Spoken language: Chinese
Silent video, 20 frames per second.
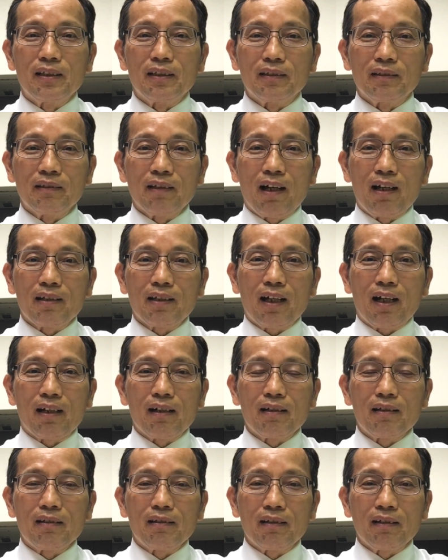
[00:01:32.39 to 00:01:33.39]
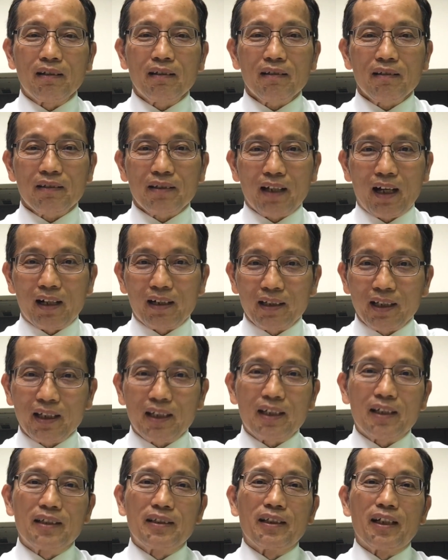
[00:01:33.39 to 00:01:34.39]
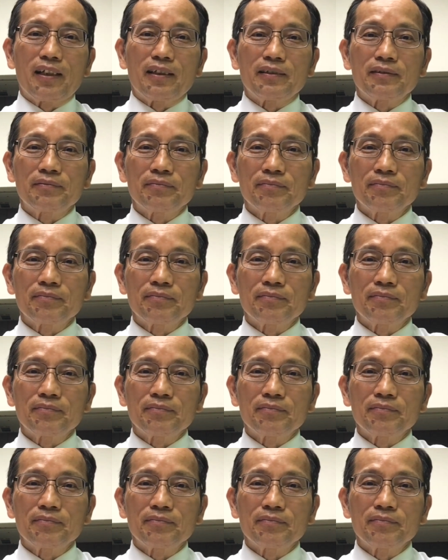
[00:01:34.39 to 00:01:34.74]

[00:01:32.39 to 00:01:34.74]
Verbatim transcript: 那样影响另一个人，